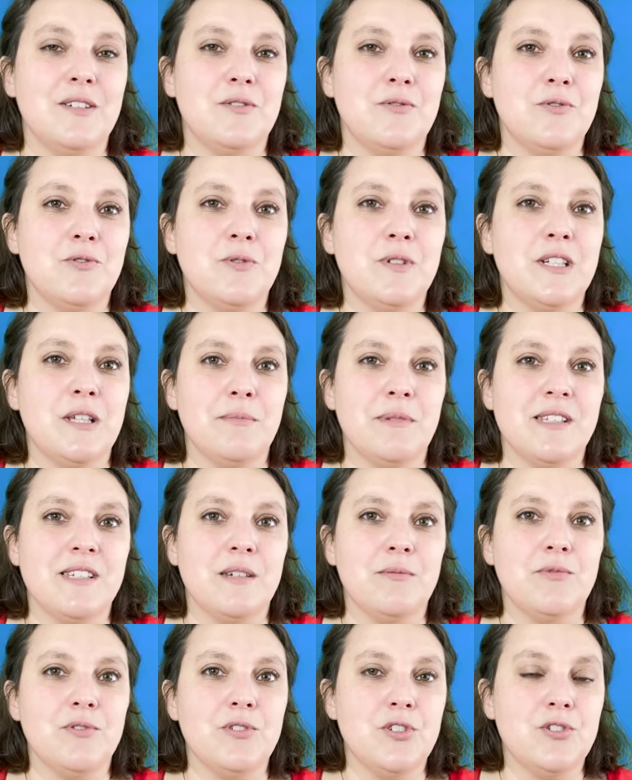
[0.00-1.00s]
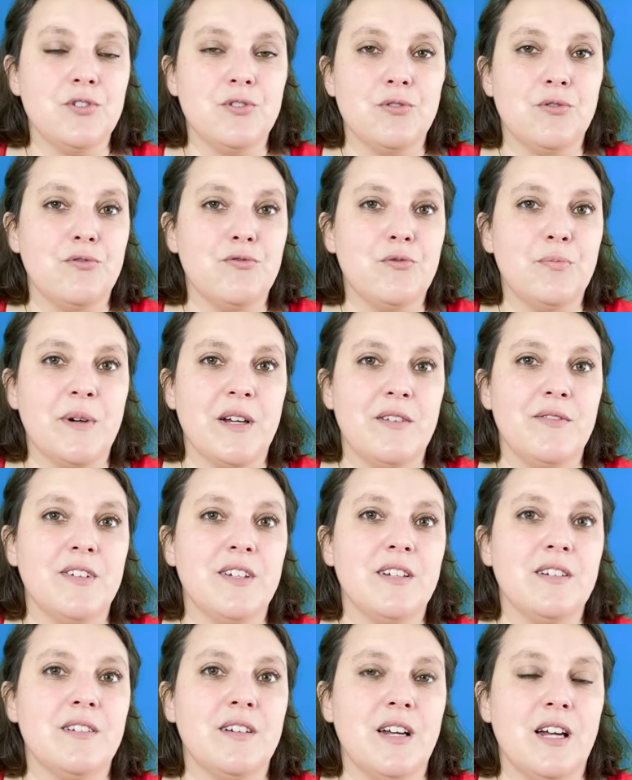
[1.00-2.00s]
tout de suite, les médecins m'ont dit on vous
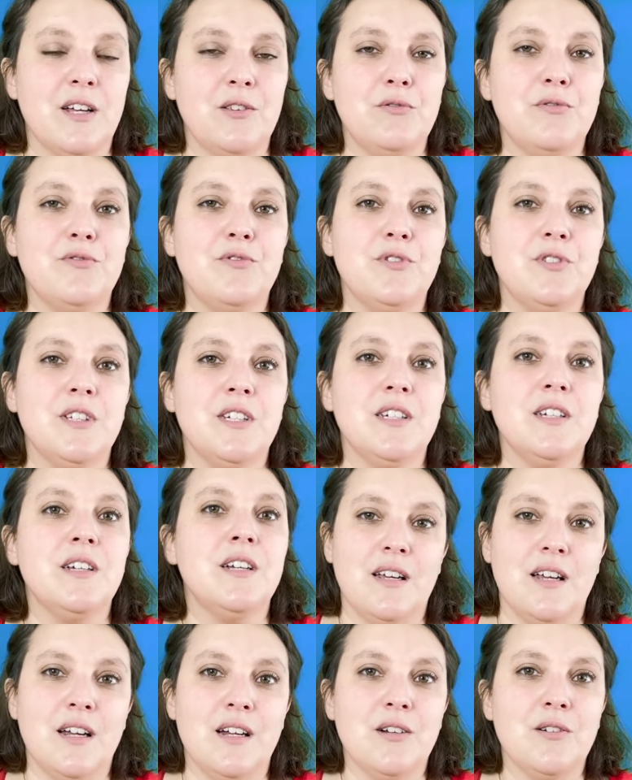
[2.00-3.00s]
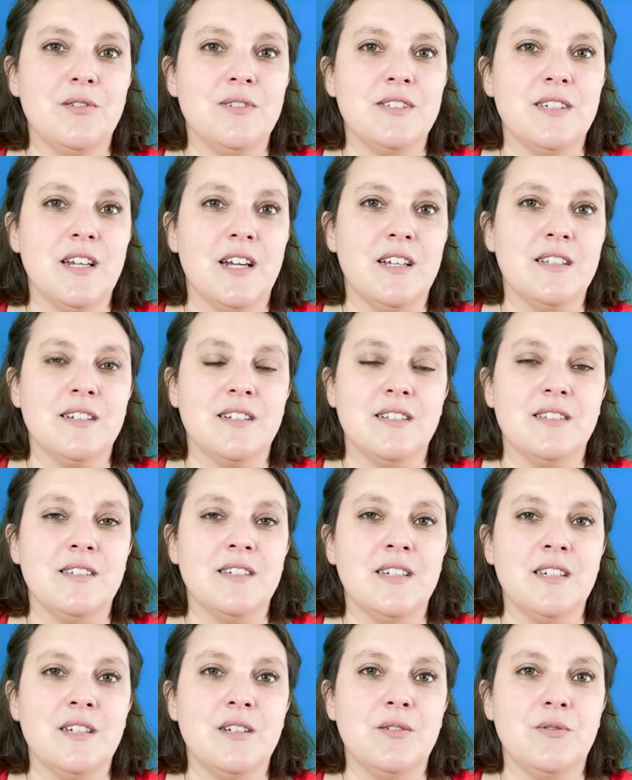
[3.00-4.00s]
prévient, un nouveau-né, un cancer à
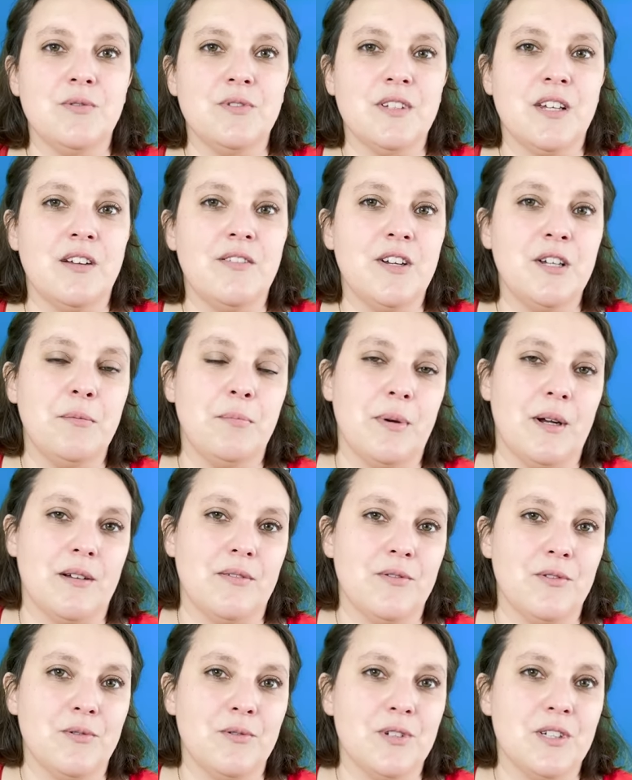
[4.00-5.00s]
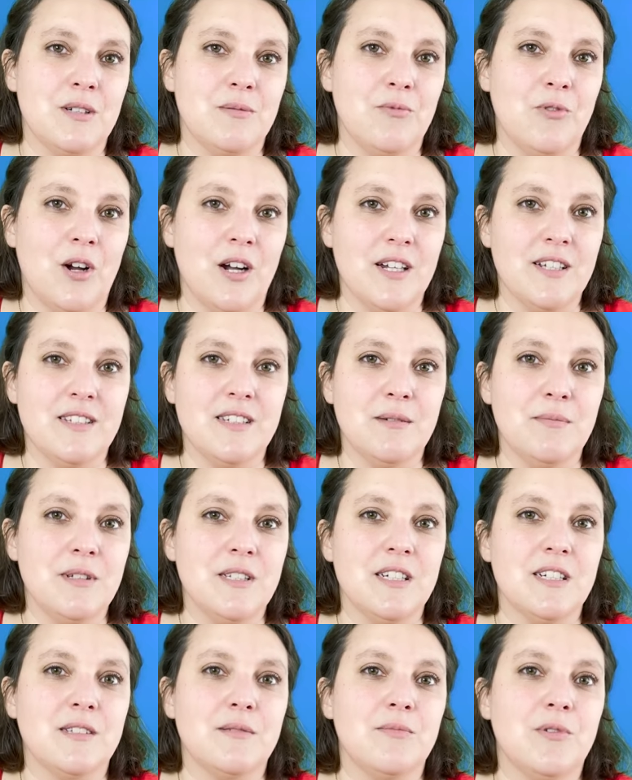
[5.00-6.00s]
traiter, on ne travaille pas. Donc ils m'ont arrêté
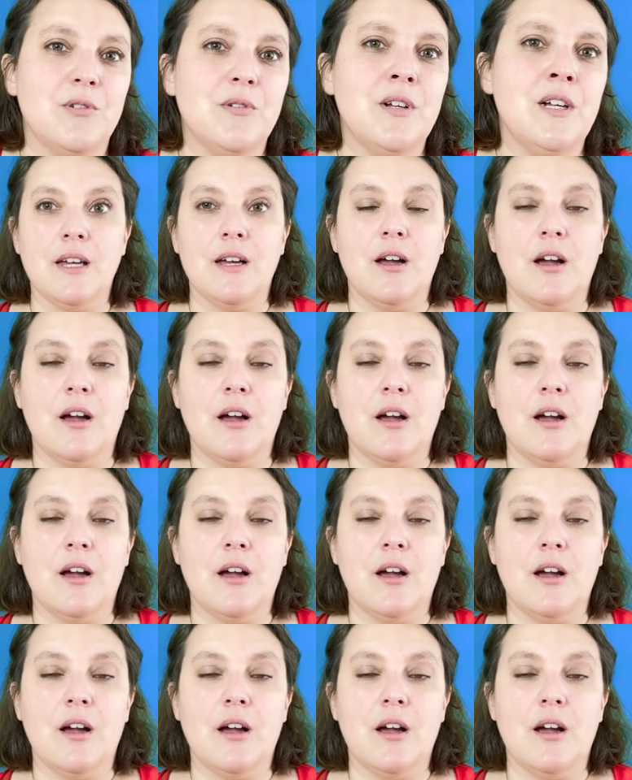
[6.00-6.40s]
immédiatement.